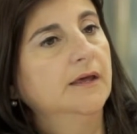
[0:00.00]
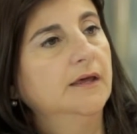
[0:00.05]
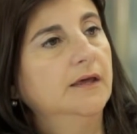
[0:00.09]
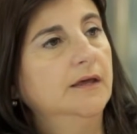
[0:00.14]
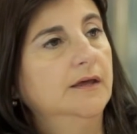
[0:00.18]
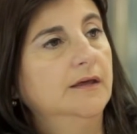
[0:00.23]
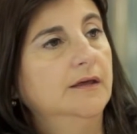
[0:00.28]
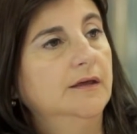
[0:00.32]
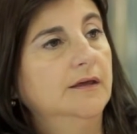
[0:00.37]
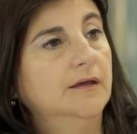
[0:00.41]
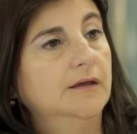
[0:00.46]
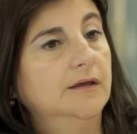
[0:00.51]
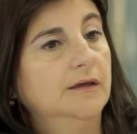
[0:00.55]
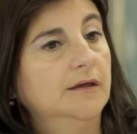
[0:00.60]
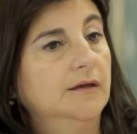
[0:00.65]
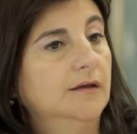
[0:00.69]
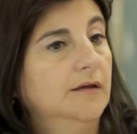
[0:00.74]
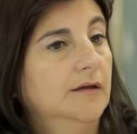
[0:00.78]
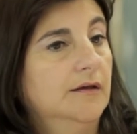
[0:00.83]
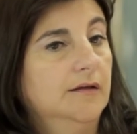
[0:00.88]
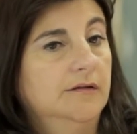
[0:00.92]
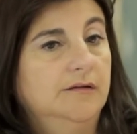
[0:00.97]

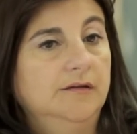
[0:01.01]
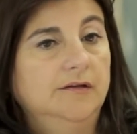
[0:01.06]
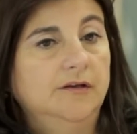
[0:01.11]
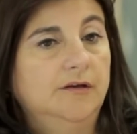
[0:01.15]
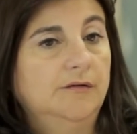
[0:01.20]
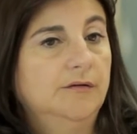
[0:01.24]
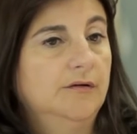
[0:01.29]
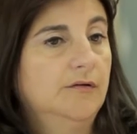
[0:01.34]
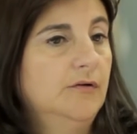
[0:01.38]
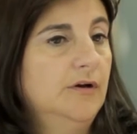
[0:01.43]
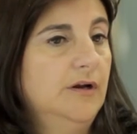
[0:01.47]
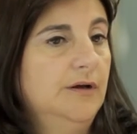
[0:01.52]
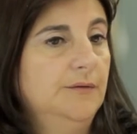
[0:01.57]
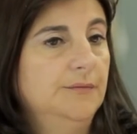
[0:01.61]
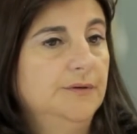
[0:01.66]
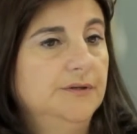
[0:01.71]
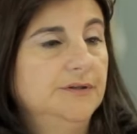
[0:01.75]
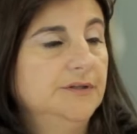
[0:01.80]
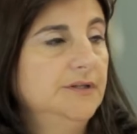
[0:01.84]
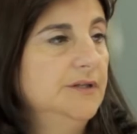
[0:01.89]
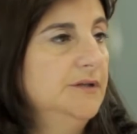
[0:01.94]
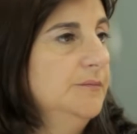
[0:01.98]
eh, que tiene que ver con las
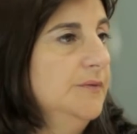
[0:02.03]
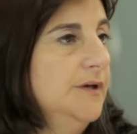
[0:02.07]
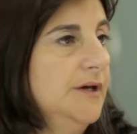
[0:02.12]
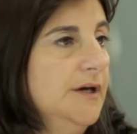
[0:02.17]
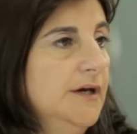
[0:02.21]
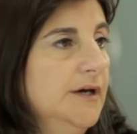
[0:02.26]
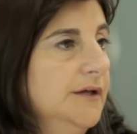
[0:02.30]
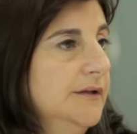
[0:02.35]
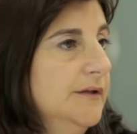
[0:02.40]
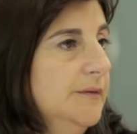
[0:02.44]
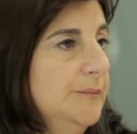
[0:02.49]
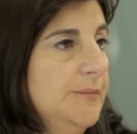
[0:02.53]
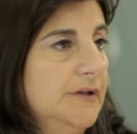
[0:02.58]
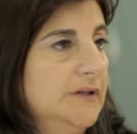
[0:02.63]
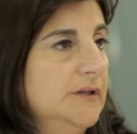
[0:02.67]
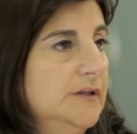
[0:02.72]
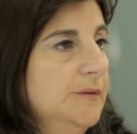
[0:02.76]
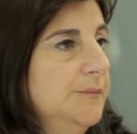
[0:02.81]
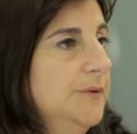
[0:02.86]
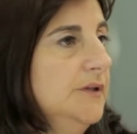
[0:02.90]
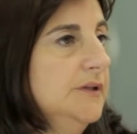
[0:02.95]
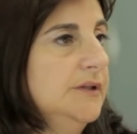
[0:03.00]
vendimias
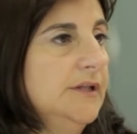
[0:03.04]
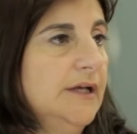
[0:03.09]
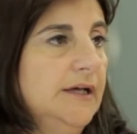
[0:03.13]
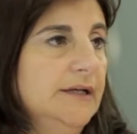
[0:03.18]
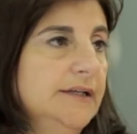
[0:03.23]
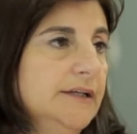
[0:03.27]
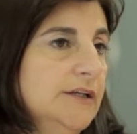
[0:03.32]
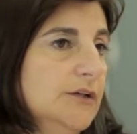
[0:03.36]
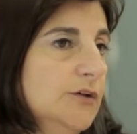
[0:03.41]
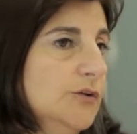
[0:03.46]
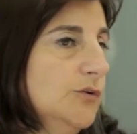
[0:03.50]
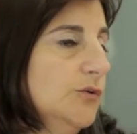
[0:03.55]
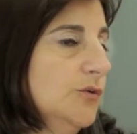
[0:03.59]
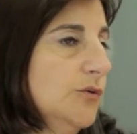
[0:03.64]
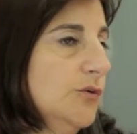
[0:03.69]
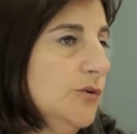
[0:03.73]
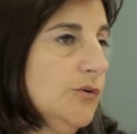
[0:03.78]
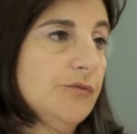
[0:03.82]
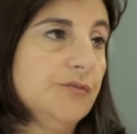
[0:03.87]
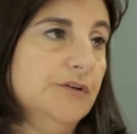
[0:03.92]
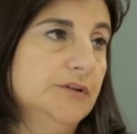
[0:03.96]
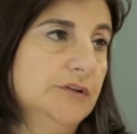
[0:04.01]
departamentales,
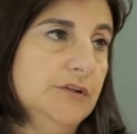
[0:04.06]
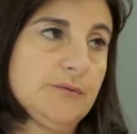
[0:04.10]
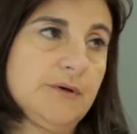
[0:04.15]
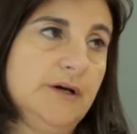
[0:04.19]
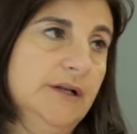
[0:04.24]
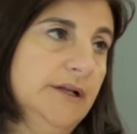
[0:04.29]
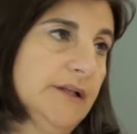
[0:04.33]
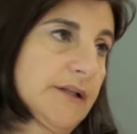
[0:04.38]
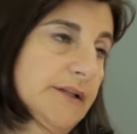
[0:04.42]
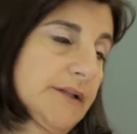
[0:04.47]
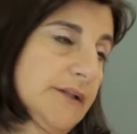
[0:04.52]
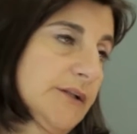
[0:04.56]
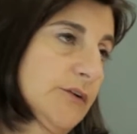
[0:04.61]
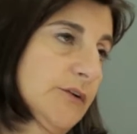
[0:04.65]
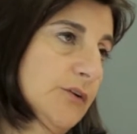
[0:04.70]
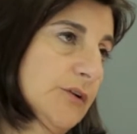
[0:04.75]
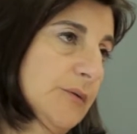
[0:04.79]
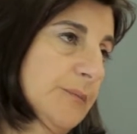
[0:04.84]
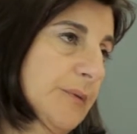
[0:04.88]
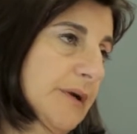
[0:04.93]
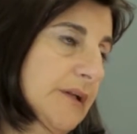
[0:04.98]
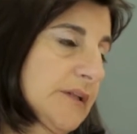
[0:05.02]
con los festivales de
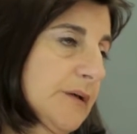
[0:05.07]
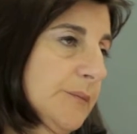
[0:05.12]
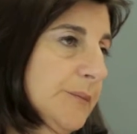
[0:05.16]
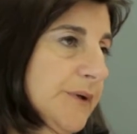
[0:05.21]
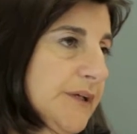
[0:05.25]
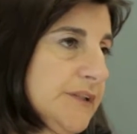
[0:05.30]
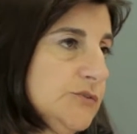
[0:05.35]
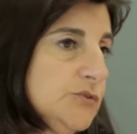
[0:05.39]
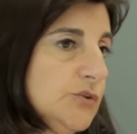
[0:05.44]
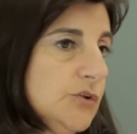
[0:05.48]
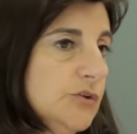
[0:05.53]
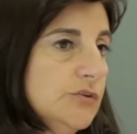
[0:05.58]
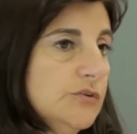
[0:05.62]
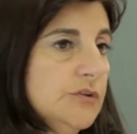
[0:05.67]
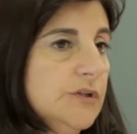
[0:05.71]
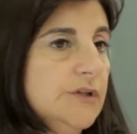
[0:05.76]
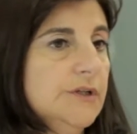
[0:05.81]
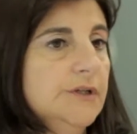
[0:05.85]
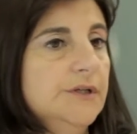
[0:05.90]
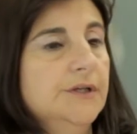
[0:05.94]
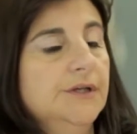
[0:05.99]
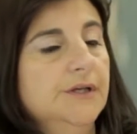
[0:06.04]
los departamentos
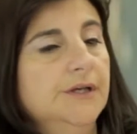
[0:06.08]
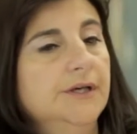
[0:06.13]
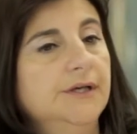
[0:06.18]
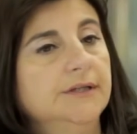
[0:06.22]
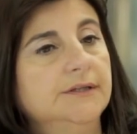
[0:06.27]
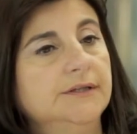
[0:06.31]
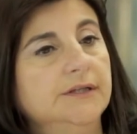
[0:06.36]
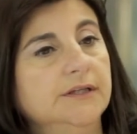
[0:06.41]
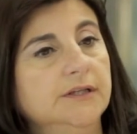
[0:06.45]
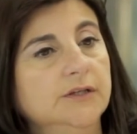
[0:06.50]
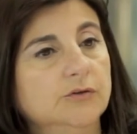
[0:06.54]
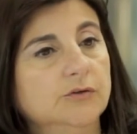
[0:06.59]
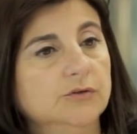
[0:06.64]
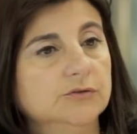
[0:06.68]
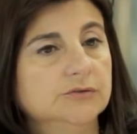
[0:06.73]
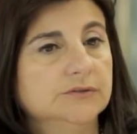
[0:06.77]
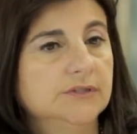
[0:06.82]
este, y con